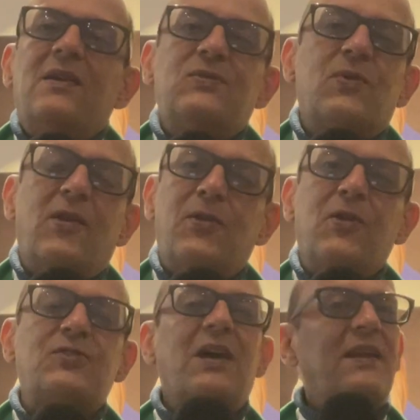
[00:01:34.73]
su
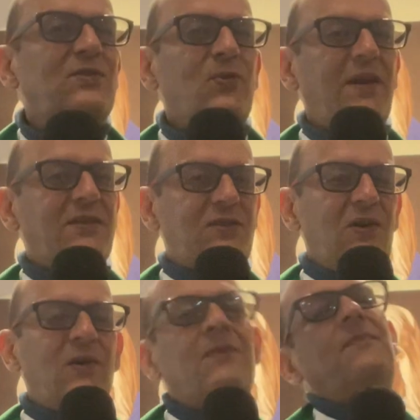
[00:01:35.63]
gloriosa
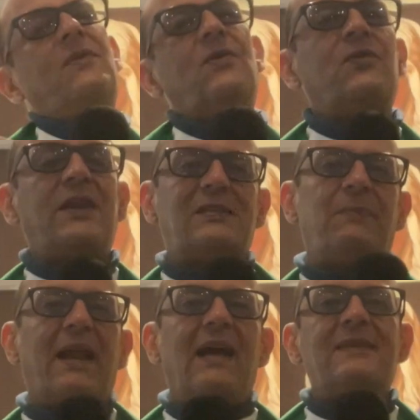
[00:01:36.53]
resurrección con doña
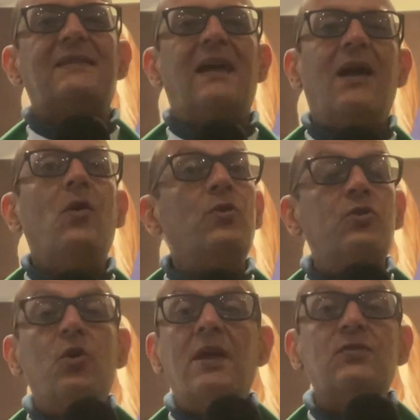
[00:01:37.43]
Esperanza, con
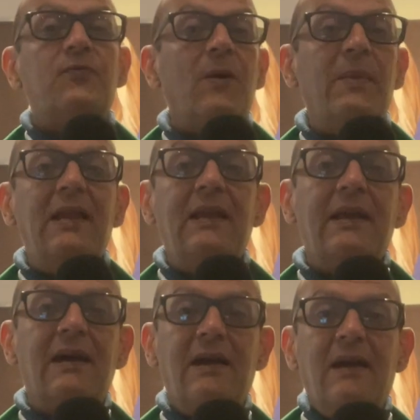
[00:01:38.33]
toda su
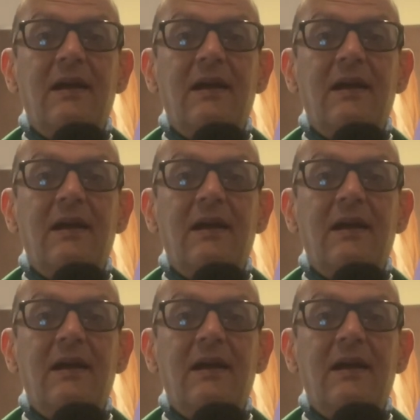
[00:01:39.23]
familia,